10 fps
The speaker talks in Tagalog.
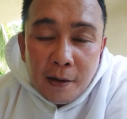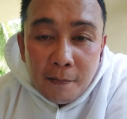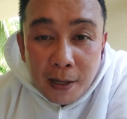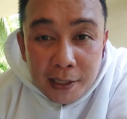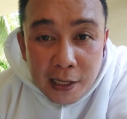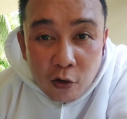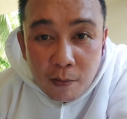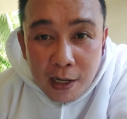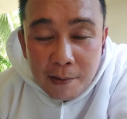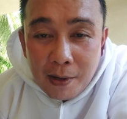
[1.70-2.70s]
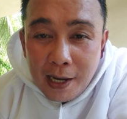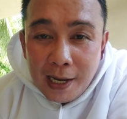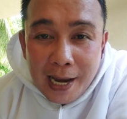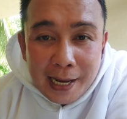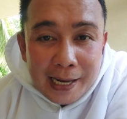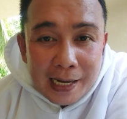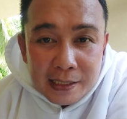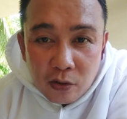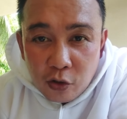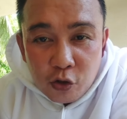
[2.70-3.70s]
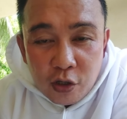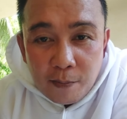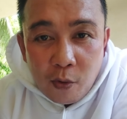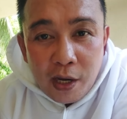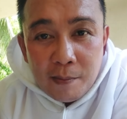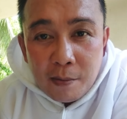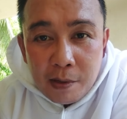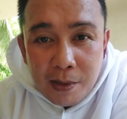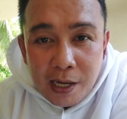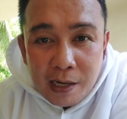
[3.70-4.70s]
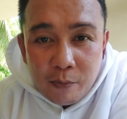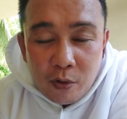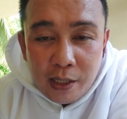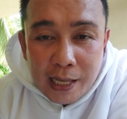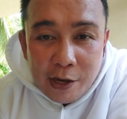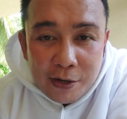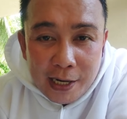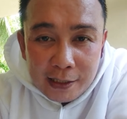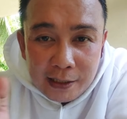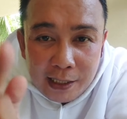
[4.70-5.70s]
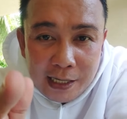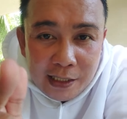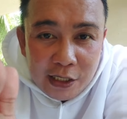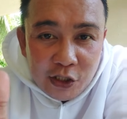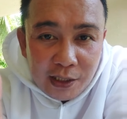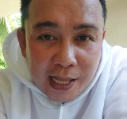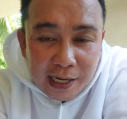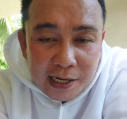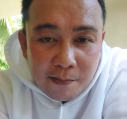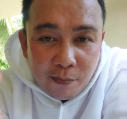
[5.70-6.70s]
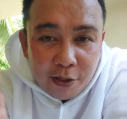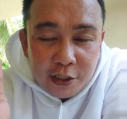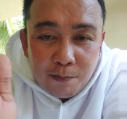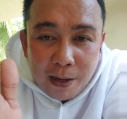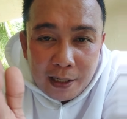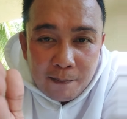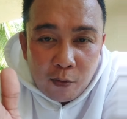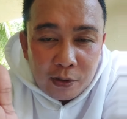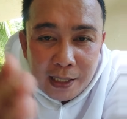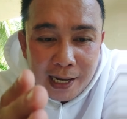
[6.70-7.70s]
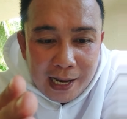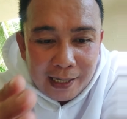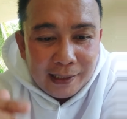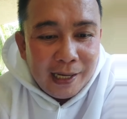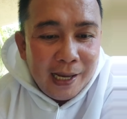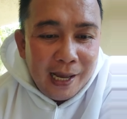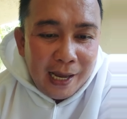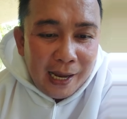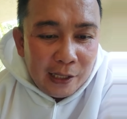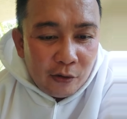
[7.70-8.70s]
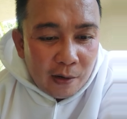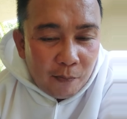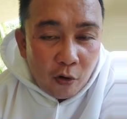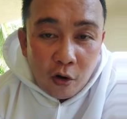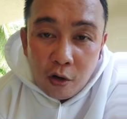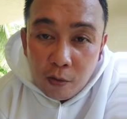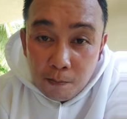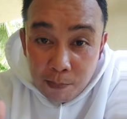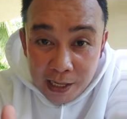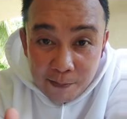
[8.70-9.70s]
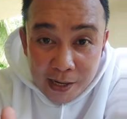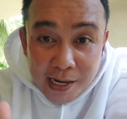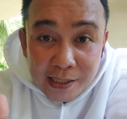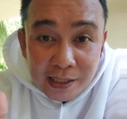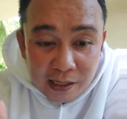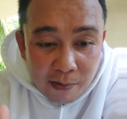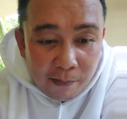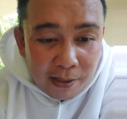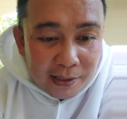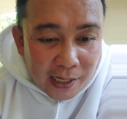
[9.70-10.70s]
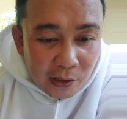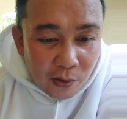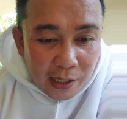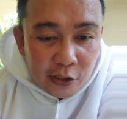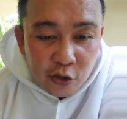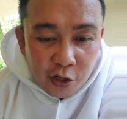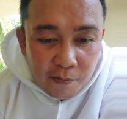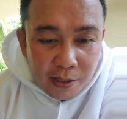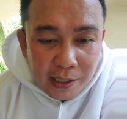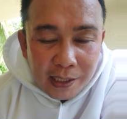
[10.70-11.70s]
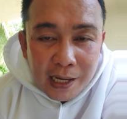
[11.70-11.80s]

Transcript: Magandang umaga mga kalaki, alas 8 na po kaya mamimigay na po ulit tayo ng 3-digit lucky numbers para po sa lahat. Ito na po, Pilipinas at ibang bansa to ha, Germany